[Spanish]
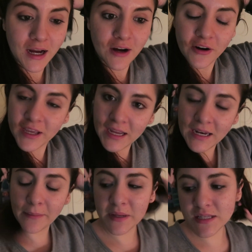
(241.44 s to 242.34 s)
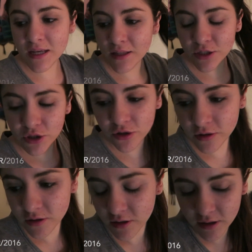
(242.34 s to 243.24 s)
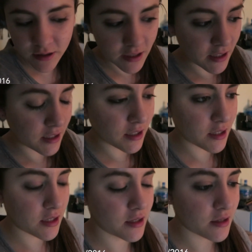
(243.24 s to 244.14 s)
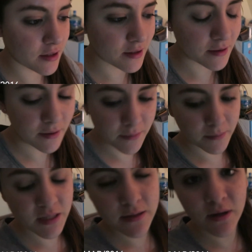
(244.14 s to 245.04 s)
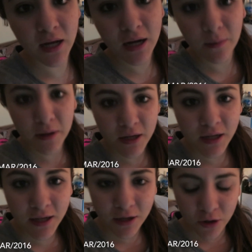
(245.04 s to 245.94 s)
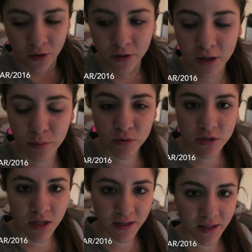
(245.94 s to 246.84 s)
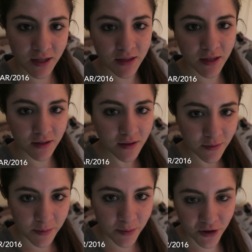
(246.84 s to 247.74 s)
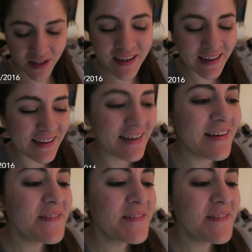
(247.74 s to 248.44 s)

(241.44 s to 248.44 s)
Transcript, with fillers: Ah, oigan, la mensa de yo eh, me llevé la cámara y no le puse la tarjeta de memoria.